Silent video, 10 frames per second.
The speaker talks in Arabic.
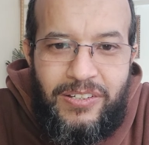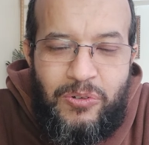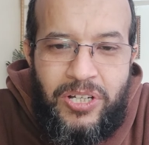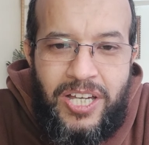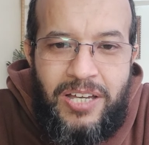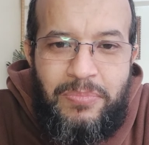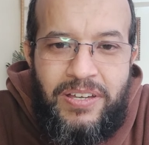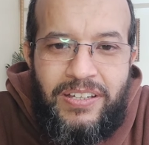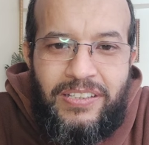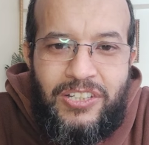ويا
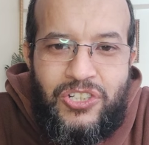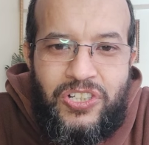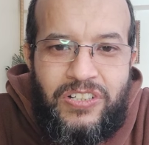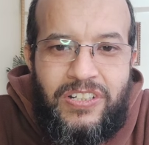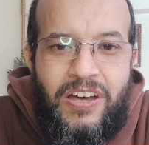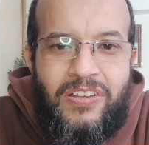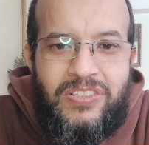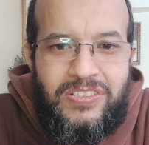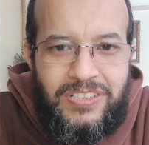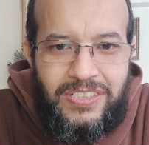باغي الشر
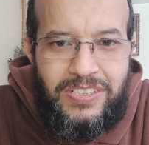أقصر